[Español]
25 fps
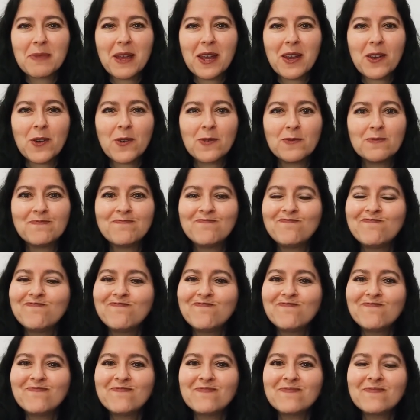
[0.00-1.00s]
pero
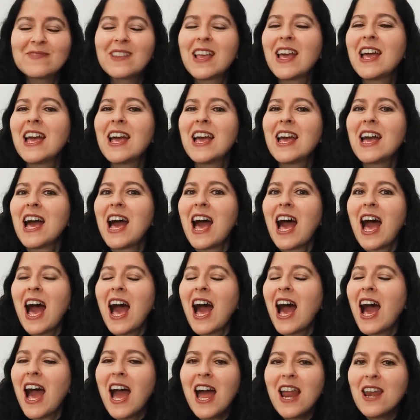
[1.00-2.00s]

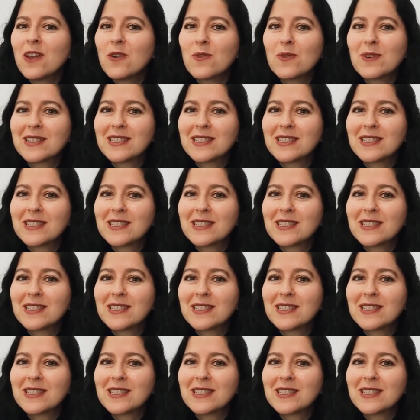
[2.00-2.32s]
mm, algo